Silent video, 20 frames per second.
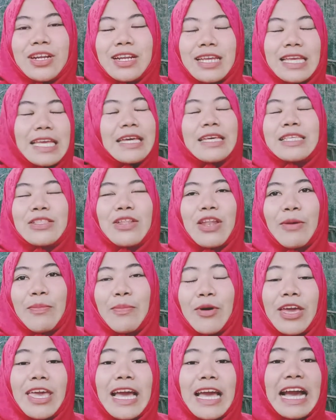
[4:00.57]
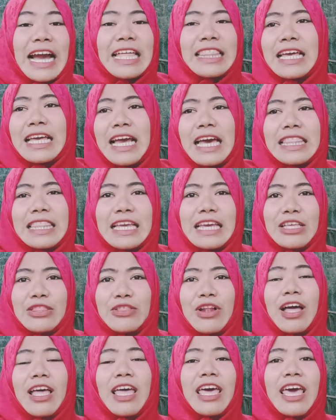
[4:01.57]
ya itulah pokoknya yang ganteng-ganteng gitu
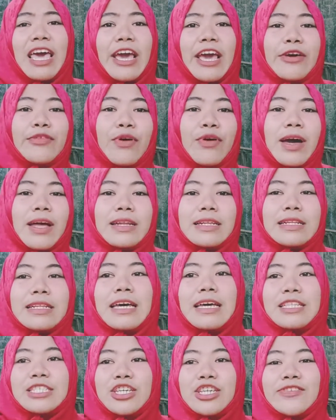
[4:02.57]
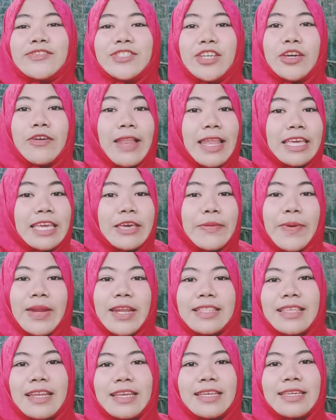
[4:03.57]
lah itu kan cewek-cewek lagi
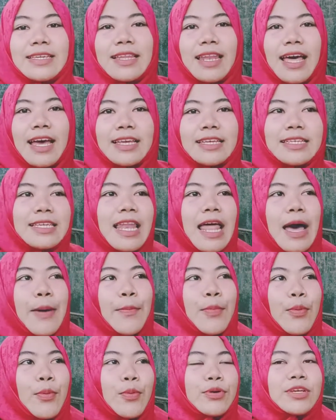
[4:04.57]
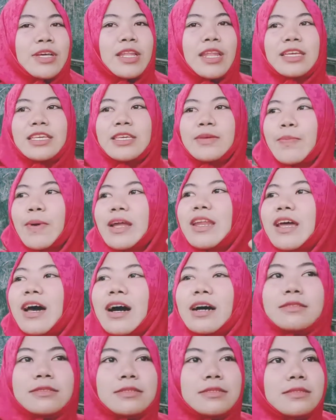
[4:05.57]
pada tergila-gila pokoknya lagi
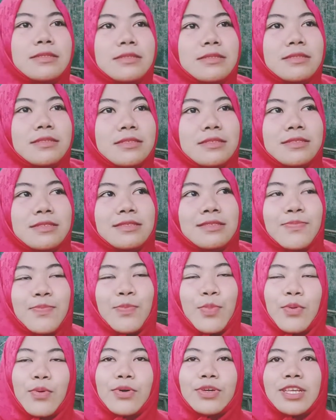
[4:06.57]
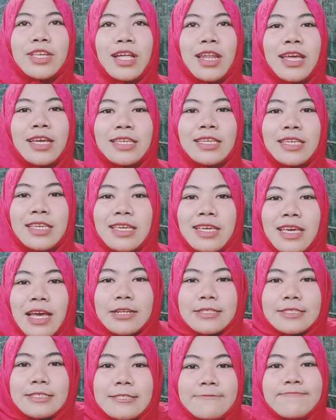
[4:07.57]
pada eh uh, pokoknya lagi
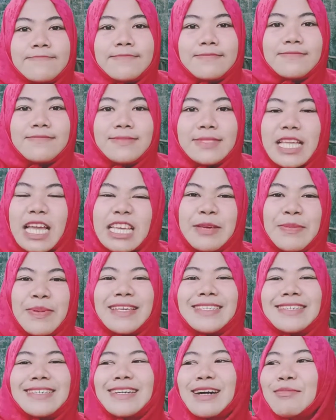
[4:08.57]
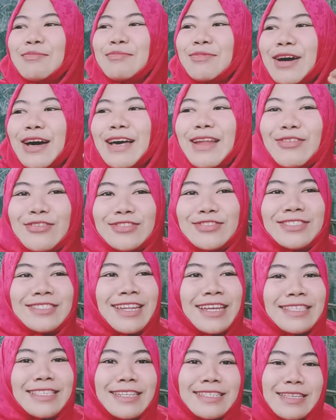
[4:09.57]
gimana sih kamu kalau
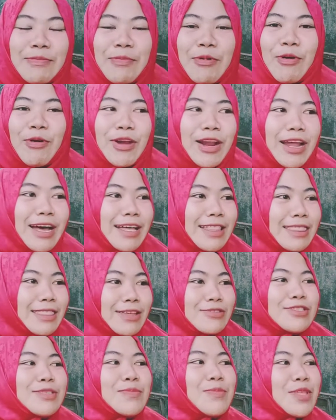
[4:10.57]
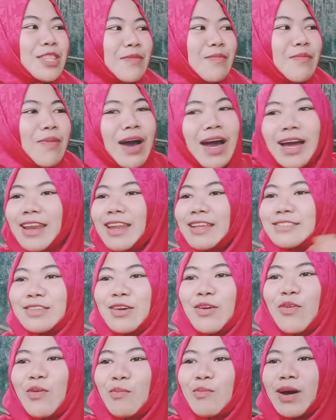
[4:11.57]
naksir sama orang terus tiba-tiba ada
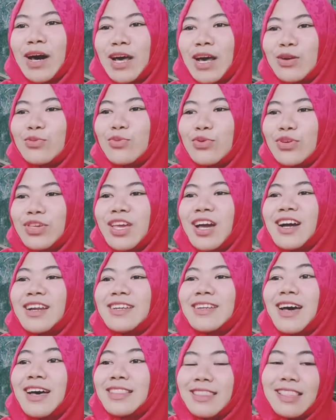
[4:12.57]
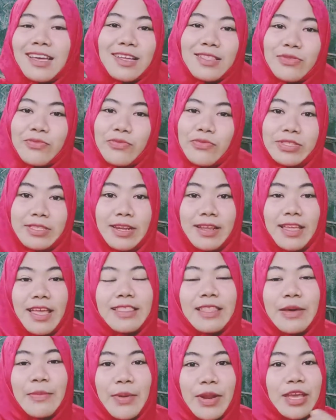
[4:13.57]
cewek baru yang datang terus
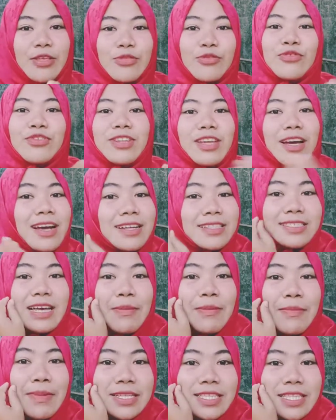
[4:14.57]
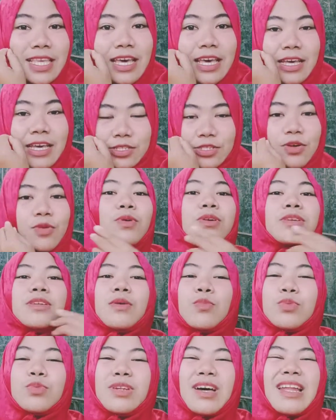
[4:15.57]
ternyata mereka itu deket sama cowok
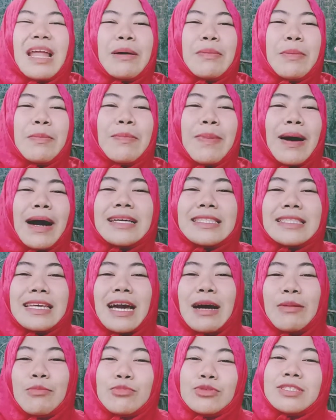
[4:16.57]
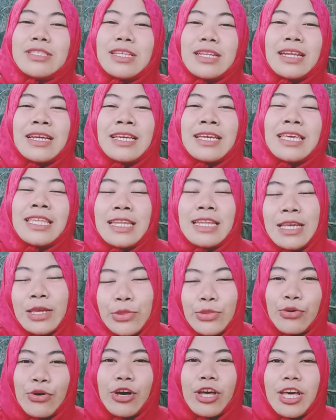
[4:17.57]
yang udah lama banget kamu senengin
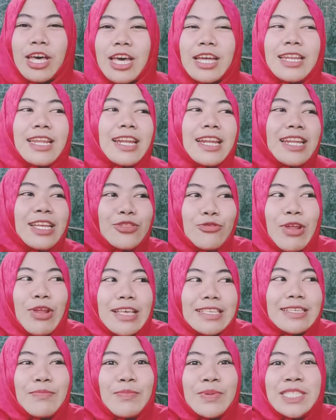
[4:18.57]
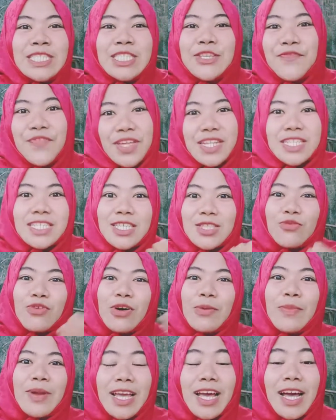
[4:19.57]
gitu dan itu rasa benci fans itu ke
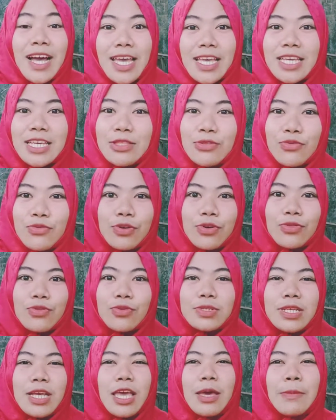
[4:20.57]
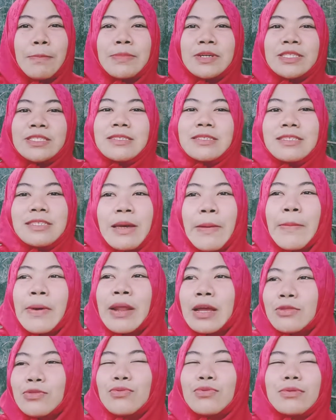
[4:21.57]
mereka kayak gitu gitu saking bencinya
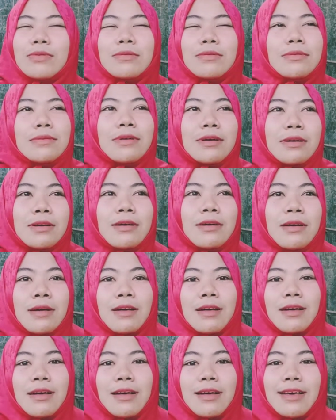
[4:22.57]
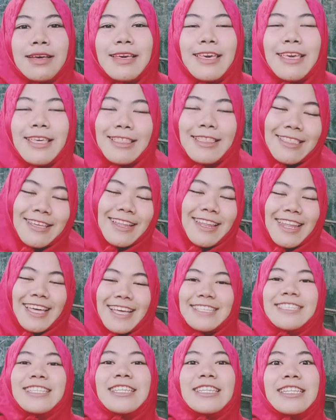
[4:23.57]
mereka tuh uh gitu
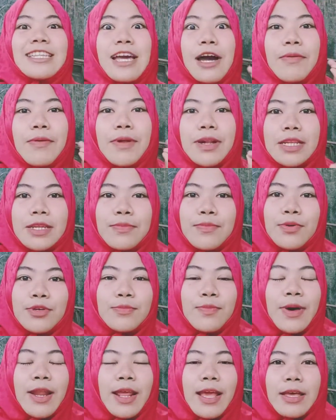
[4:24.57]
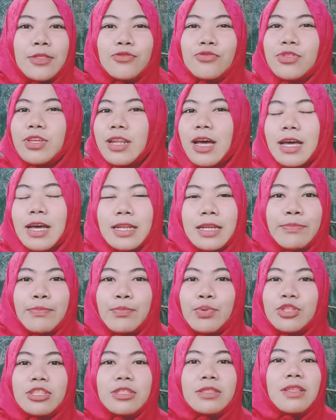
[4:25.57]
lah jadi di awal debut mereka itu tidak
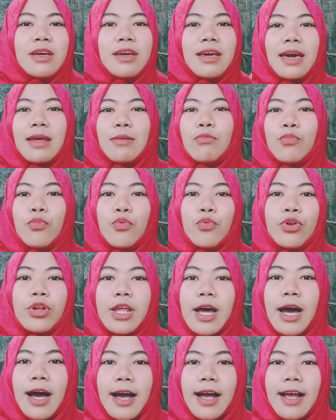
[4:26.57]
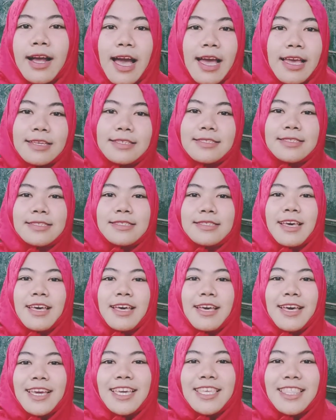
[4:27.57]
debut dengan mudah guys
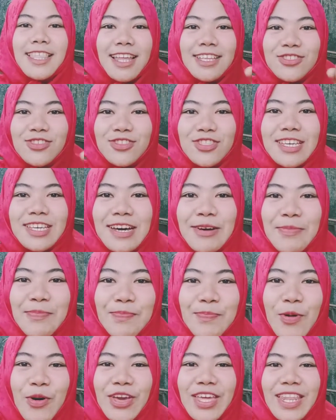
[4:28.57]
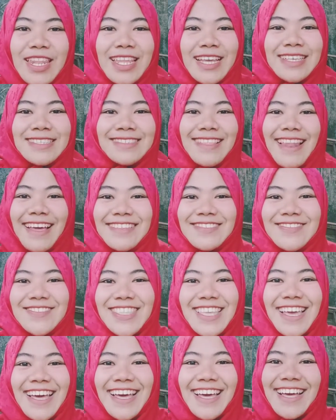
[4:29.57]
kita lanjut ke poin yang
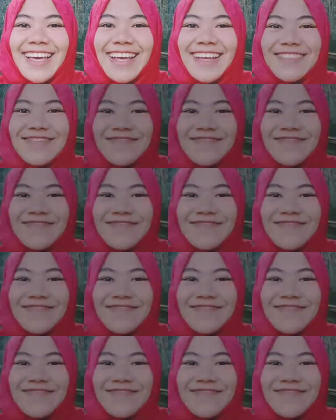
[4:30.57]
selanjutnya